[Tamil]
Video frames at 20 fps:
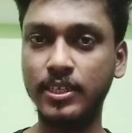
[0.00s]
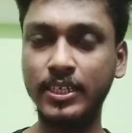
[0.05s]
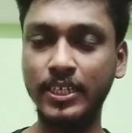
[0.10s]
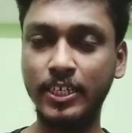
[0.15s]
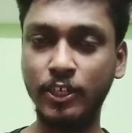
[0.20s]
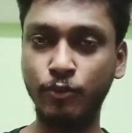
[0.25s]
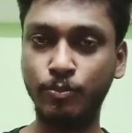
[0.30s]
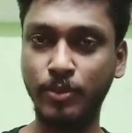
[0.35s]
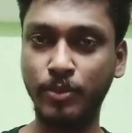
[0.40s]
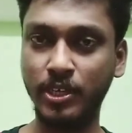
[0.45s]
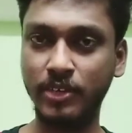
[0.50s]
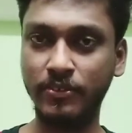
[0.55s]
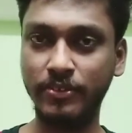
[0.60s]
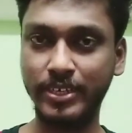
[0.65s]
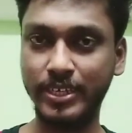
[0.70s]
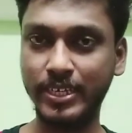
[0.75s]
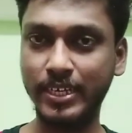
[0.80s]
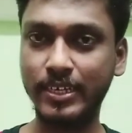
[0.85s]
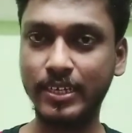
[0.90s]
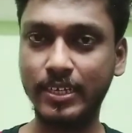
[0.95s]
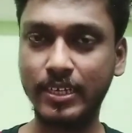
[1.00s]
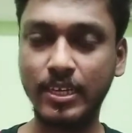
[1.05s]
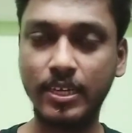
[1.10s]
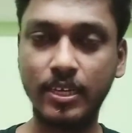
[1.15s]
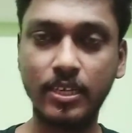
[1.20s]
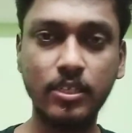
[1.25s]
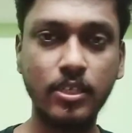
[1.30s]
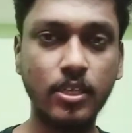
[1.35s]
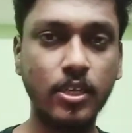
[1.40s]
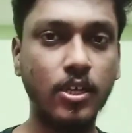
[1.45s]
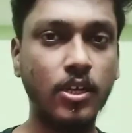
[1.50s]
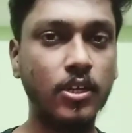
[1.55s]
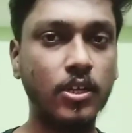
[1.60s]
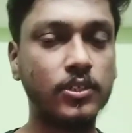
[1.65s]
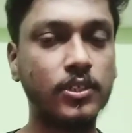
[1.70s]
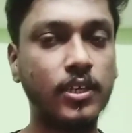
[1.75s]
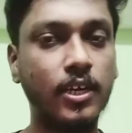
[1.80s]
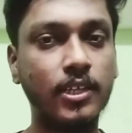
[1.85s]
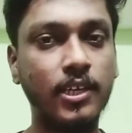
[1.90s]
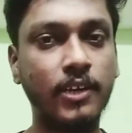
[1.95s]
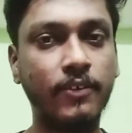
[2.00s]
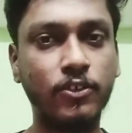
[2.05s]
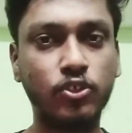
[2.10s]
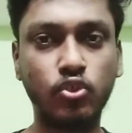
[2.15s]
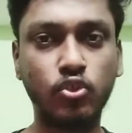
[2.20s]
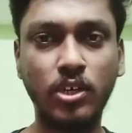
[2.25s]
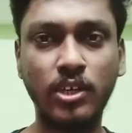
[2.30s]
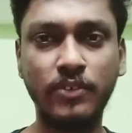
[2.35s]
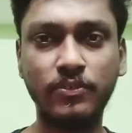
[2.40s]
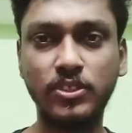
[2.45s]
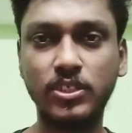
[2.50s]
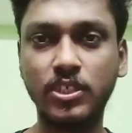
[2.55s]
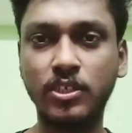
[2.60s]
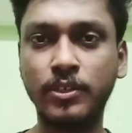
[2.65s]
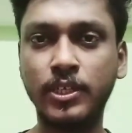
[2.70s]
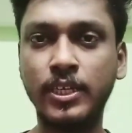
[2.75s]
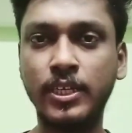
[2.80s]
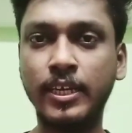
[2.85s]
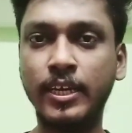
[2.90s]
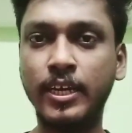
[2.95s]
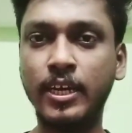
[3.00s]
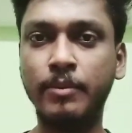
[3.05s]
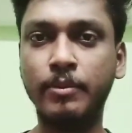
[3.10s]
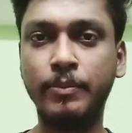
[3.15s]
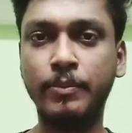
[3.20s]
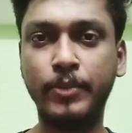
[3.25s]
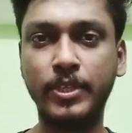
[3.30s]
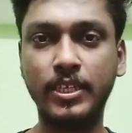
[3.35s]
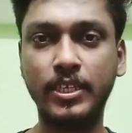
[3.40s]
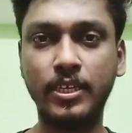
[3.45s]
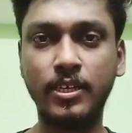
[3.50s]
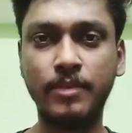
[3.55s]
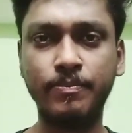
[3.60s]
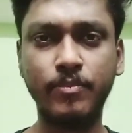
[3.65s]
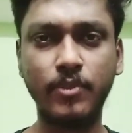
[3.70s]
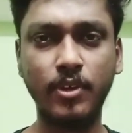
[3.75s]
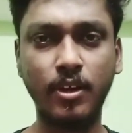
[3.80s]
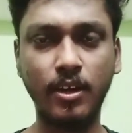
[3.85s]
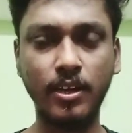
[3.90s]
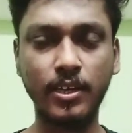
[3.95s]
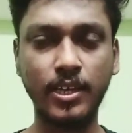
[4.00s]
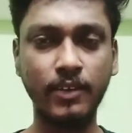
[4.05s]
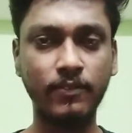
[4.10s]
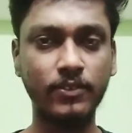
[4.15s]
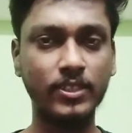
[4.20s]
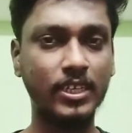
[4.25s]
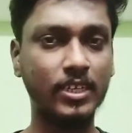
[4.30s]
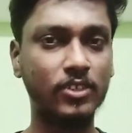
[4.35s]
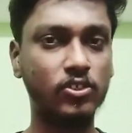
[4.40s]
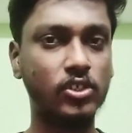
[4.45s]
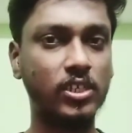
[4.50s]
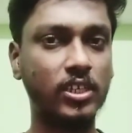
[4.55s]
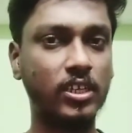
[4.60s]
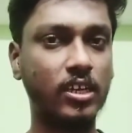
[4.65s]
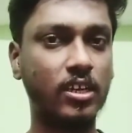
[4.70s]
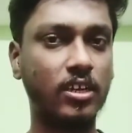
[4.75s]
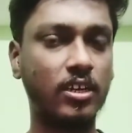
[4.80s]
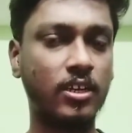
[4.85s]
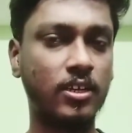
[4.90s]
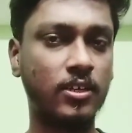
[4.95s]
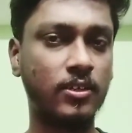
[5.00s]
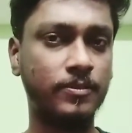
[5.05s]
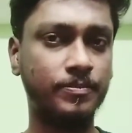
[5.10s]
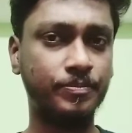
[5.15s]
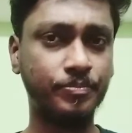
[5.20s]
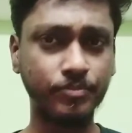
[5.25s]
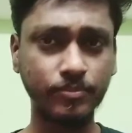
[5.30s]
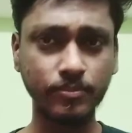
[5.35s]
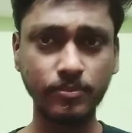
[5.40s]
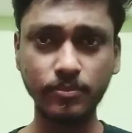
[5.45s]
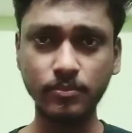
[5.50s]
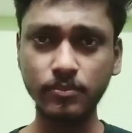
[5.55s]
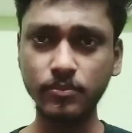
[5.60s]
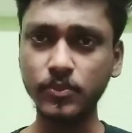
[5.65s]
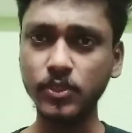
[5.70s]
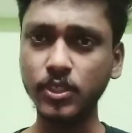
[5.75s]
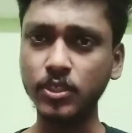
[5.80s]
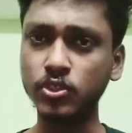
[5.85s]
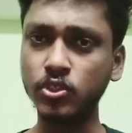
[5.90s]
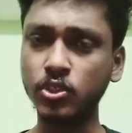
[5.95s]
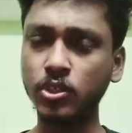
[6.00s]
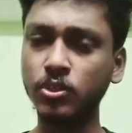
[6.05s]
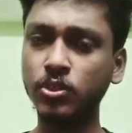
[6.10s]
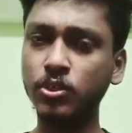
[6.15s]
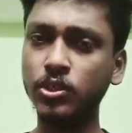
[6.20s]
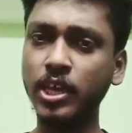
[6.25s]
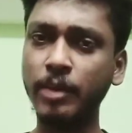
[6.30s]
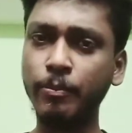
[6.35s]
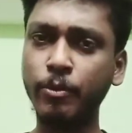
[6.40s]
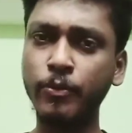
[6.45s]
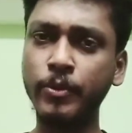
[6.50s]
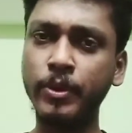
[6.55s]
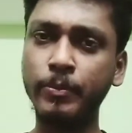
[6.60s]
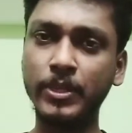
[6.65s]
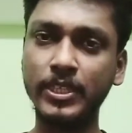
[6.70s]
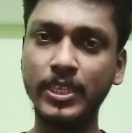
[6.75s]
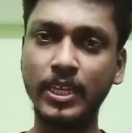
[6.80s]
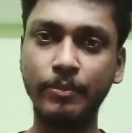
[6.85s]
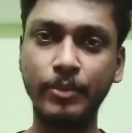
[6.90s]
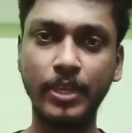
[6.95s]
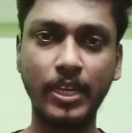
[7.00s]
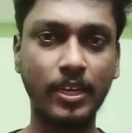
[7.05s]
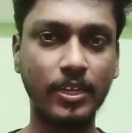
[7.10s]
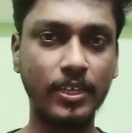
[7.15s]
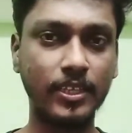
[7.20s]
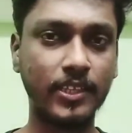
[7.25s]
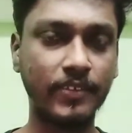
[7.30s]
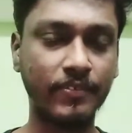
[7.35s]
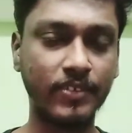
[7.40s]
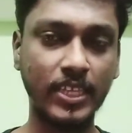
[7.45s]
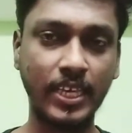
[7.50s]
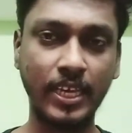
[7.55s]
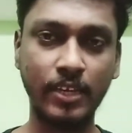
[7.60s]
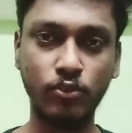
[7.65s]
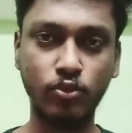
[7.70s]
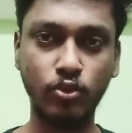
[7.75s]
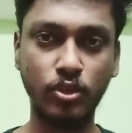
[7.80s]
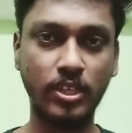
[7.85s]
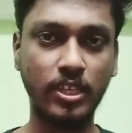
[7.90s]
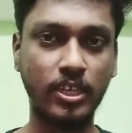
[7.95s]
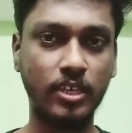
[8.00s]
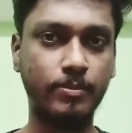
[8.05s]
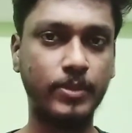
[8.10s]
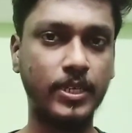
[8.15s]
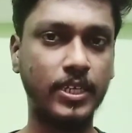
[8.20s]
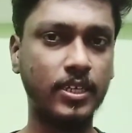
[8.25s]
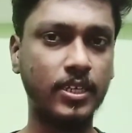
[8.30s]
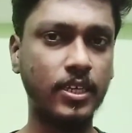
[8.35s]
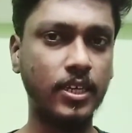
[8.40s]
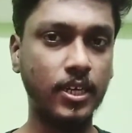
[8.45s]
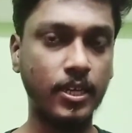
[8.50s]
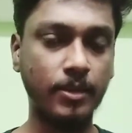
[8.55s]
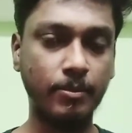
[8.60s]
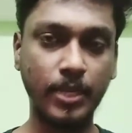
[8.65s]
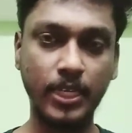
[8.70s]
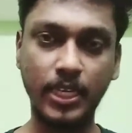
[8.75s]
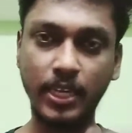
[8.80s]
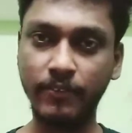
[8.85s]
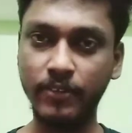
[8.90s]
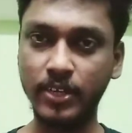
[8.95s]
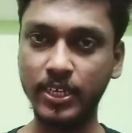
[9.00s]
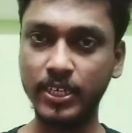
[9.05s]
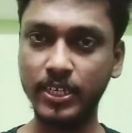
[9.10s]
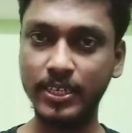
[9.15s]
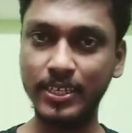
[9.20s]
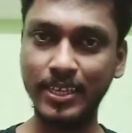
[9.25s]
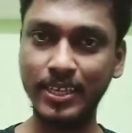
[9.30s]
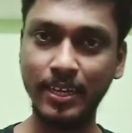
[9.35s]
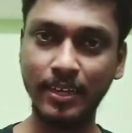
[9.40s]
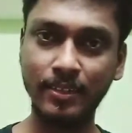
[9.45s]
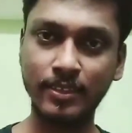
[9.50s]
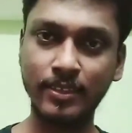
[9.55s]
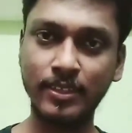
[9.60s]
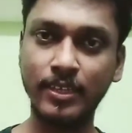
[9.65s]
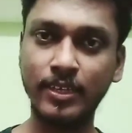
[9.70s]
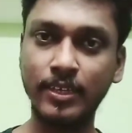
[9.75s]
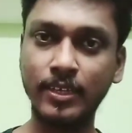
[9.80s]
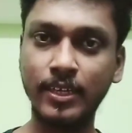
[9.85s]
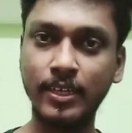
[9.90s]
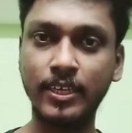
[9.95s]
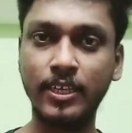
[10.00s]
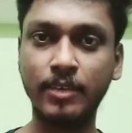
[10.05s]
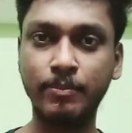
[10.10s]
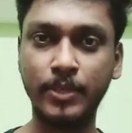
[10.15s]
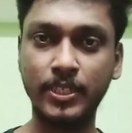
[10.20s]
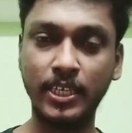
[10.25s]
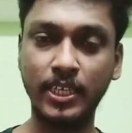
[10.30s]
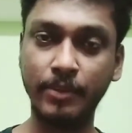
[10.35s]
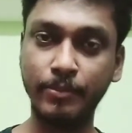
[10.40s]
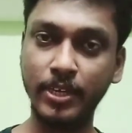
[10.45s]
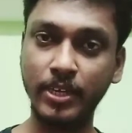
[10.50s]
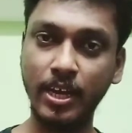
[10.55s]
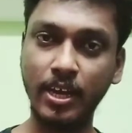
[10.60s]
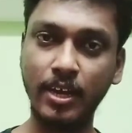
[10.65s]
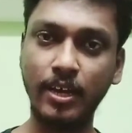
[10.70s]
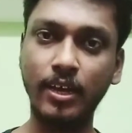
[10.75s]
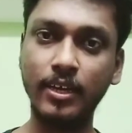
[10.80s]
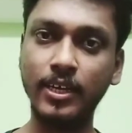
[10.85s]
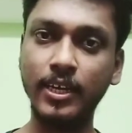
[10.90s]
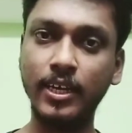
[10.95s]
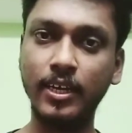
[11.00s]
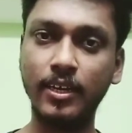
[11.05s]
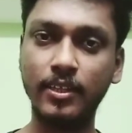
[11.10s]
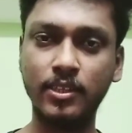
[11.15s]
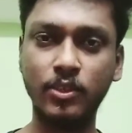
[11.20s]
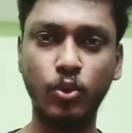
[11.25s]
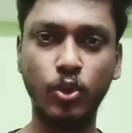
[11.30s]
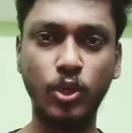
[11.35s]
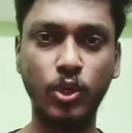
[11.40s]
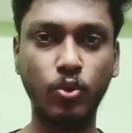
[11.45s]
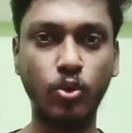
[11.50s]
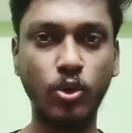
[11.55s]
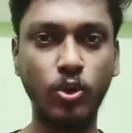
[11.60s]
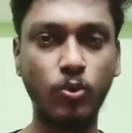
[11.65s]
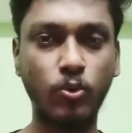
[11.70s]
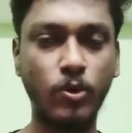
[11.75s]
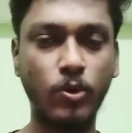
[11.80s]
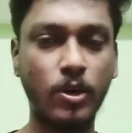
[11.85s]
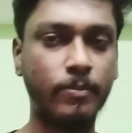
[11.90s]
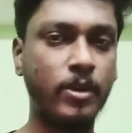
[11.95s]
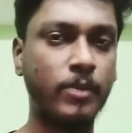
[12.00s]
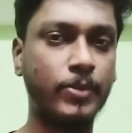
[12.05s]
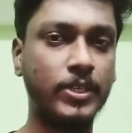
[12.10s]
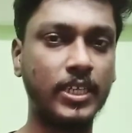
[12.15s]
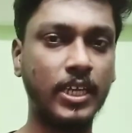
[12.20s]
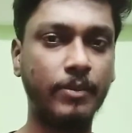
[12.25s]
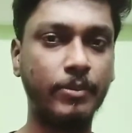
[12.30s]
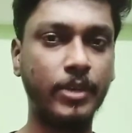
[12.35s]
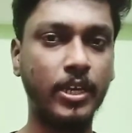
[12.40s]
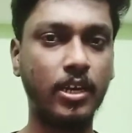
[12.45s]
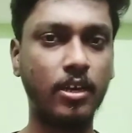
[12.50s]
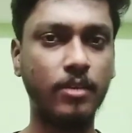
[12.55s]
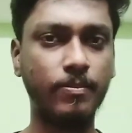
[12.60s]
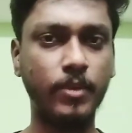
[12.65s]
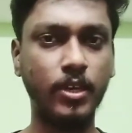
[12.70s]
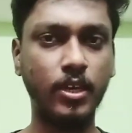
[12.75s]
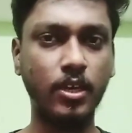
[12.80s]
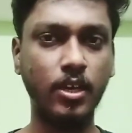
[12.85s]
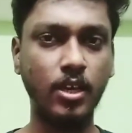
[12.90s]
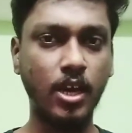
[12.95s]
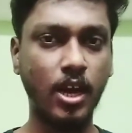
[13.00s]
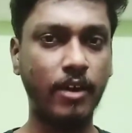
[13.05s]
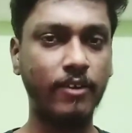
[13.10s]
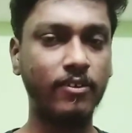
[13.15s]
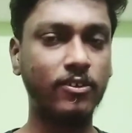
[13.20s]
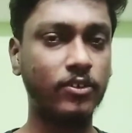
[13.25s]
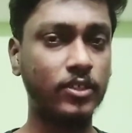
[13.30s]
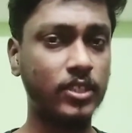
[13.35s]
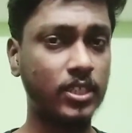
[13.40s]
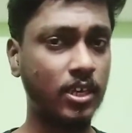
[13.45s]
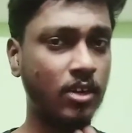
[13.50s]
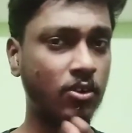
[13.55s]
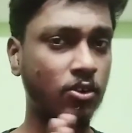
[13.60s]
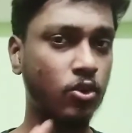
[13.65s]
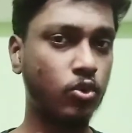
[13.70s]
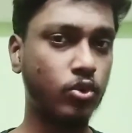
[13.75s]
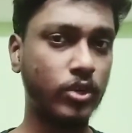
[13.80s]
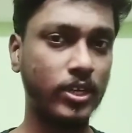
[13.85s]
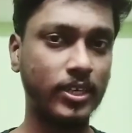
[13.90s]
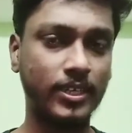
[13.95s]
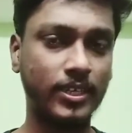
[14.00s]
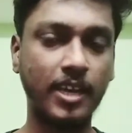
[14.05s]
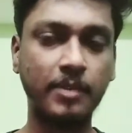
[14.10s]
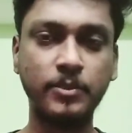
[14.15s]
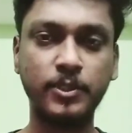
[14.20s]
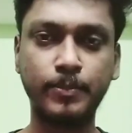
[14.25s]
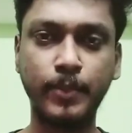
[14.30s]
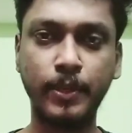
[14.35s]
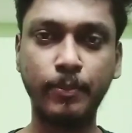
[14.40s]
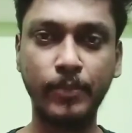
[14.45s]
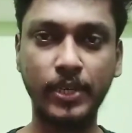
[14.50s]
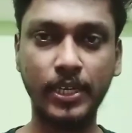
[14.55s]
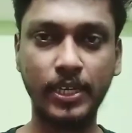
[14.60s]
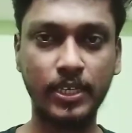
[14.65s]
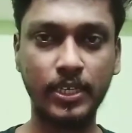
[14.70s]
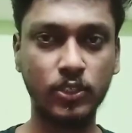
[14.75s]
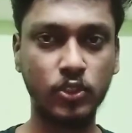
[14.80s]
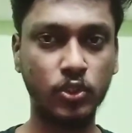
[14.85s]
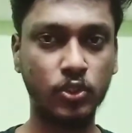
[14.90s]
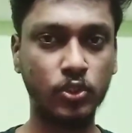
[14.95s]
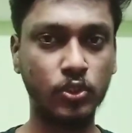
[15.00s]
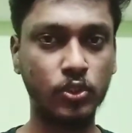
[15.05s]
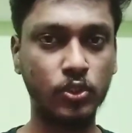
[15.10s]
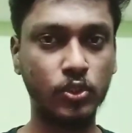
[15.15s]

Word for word: இன்டர்வியூ பண்ண அவர் கேட்டிருக்காரு ஸோ அதில் அவர் சொன்ன விஷயங்கள் என்ன அப்படின்னு பார்த்தீங்கன்னா அகில் வந்து என்ன சொல்லியிருக்காருன்னா ஸோ எப்போவுமே பார்த்திங்க அப்படின்னா லித்தின் வந்து எங்கள் கூட தான் இருப்பார் பட் அவர் இறந்த அன்னைக்கு பார்த்திங்க அப்படின்னா அன்னையிலேருந்து ஒரு ஒரு வாரமாக பார்த்திங்க அப்படின்னா அவர் வந்து அவங்க கூட டைம் ஸ்பெண்ட் பண்ணல ஸோ